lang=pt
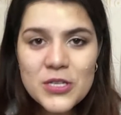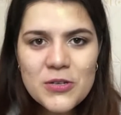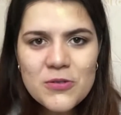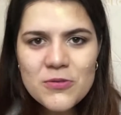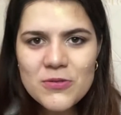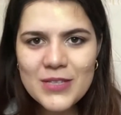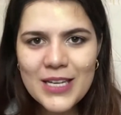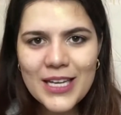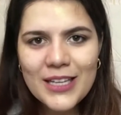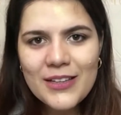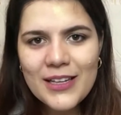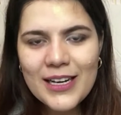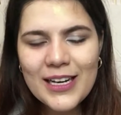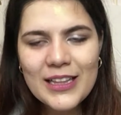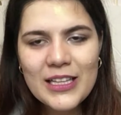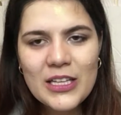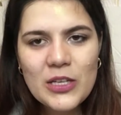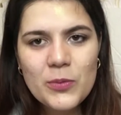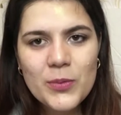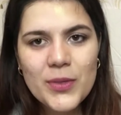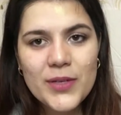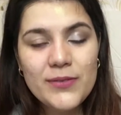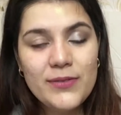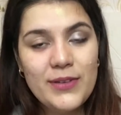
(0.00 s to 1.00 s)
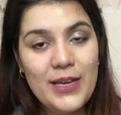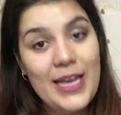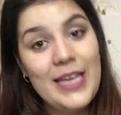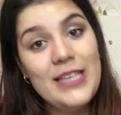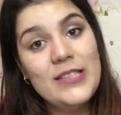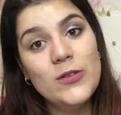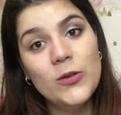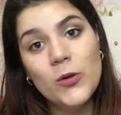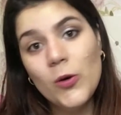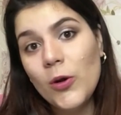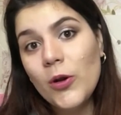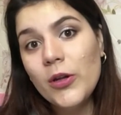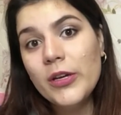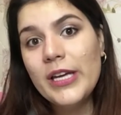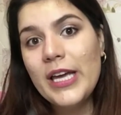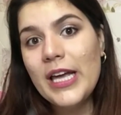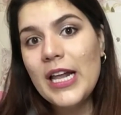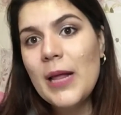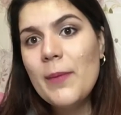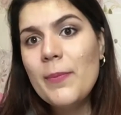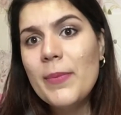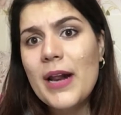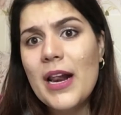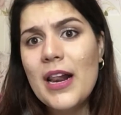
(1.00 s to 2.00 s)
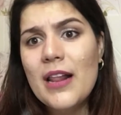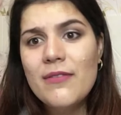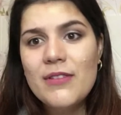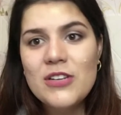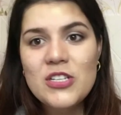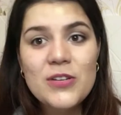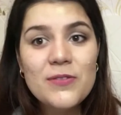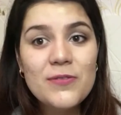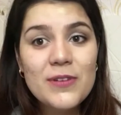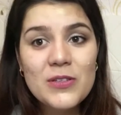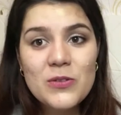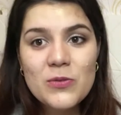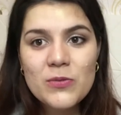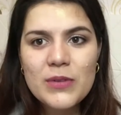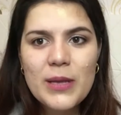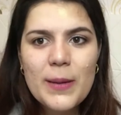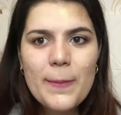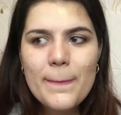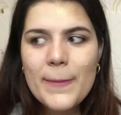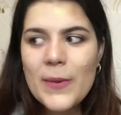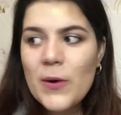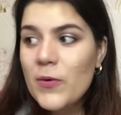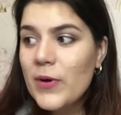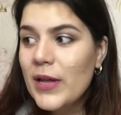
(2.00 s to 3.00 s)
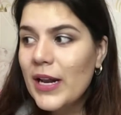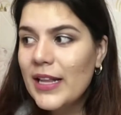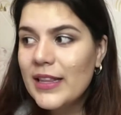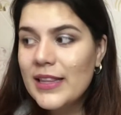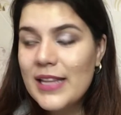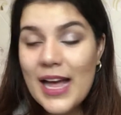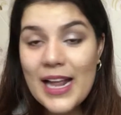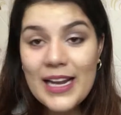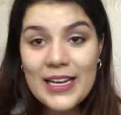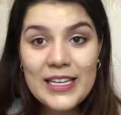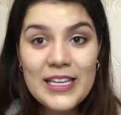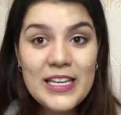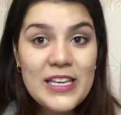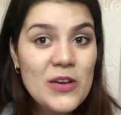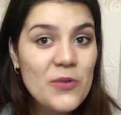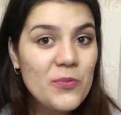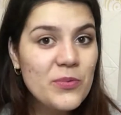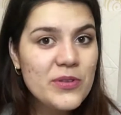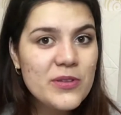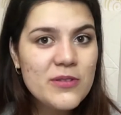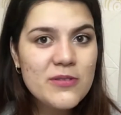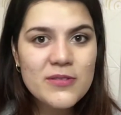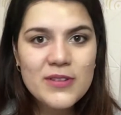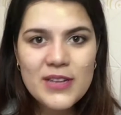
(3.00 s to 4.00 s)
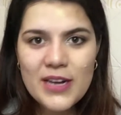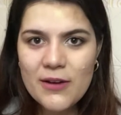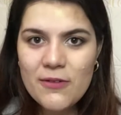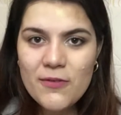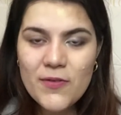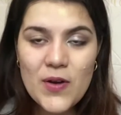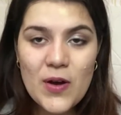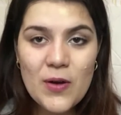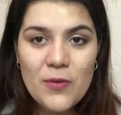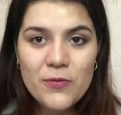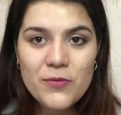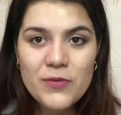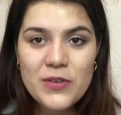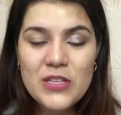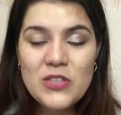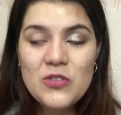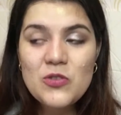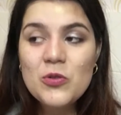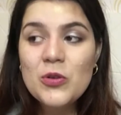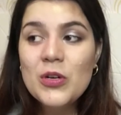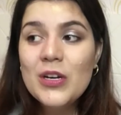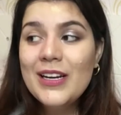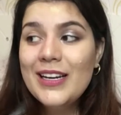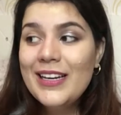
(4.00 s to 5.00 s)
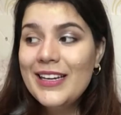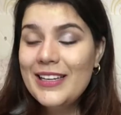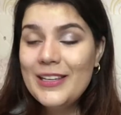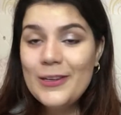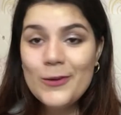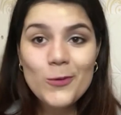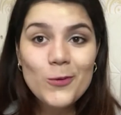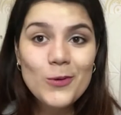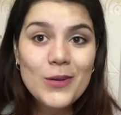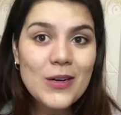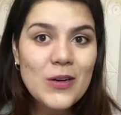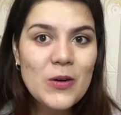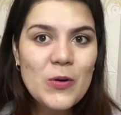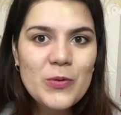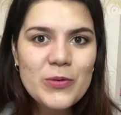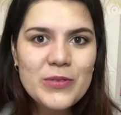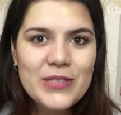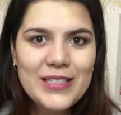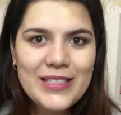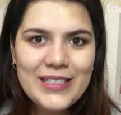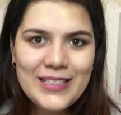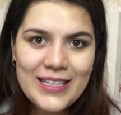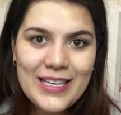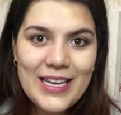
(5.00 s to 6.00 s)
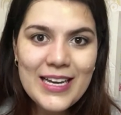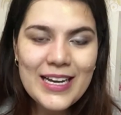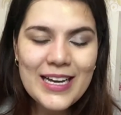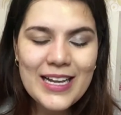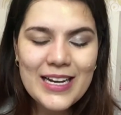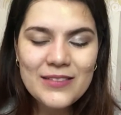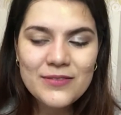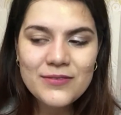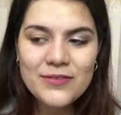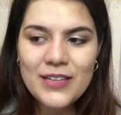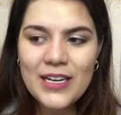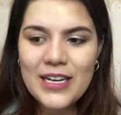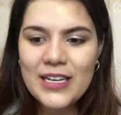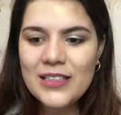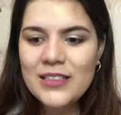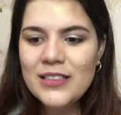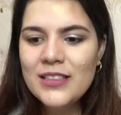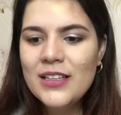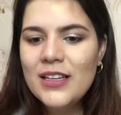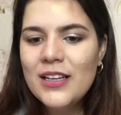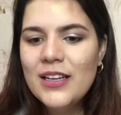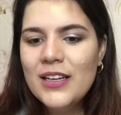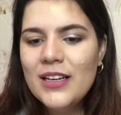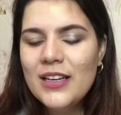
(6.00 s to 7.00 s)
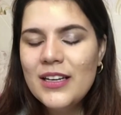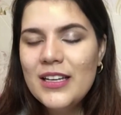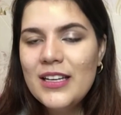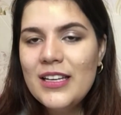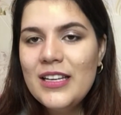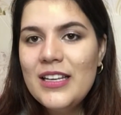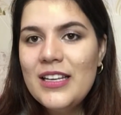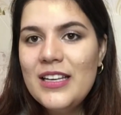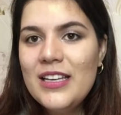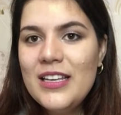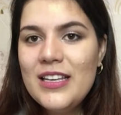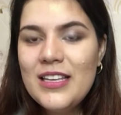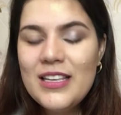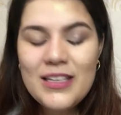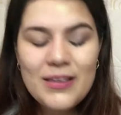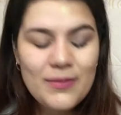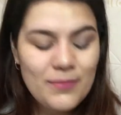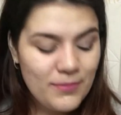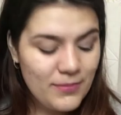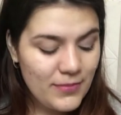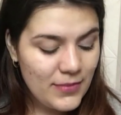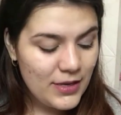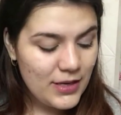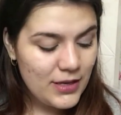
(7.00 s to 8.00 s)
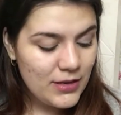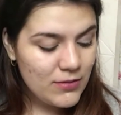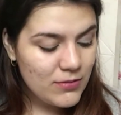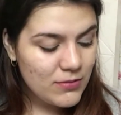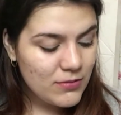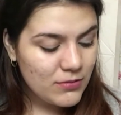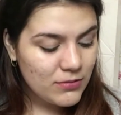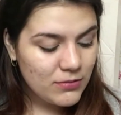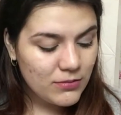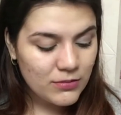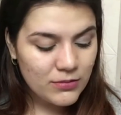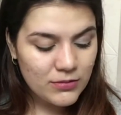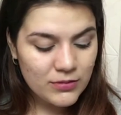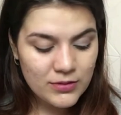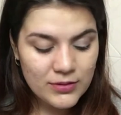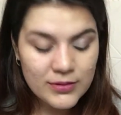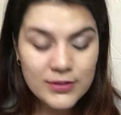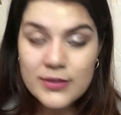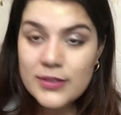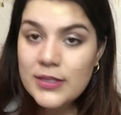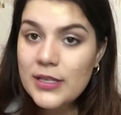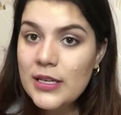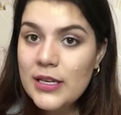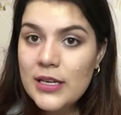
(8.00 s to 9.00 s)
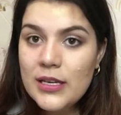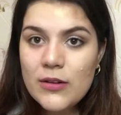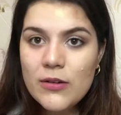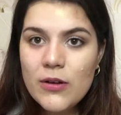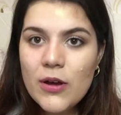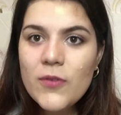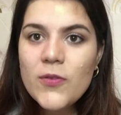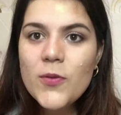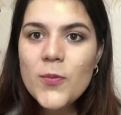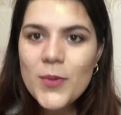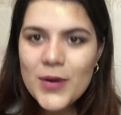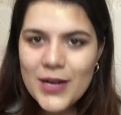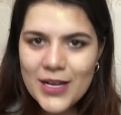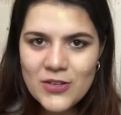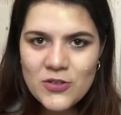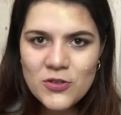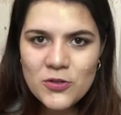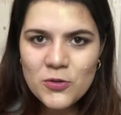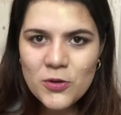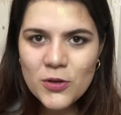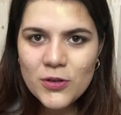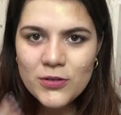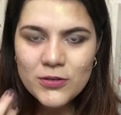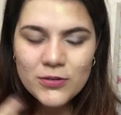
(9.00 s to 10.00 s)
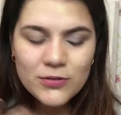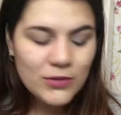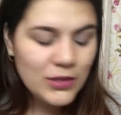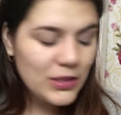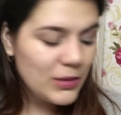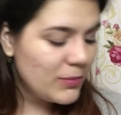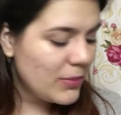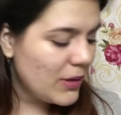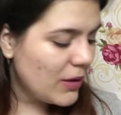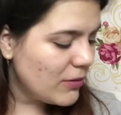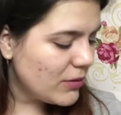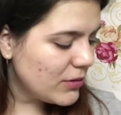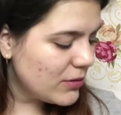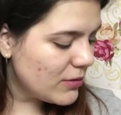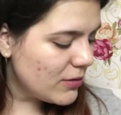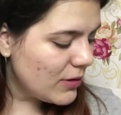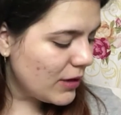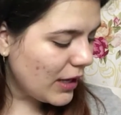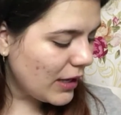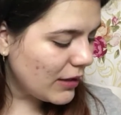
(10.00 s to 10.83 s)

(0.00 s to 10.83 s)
tinha usado ela nenhuma vez, eu coloquei ela pra lavar já faz um tempão que ela tá ali, eu preciso gravar o vídeo, e eu nunca conseguia gravar, e, meu, sério, eu vou molhar de novo e vou limpar o outro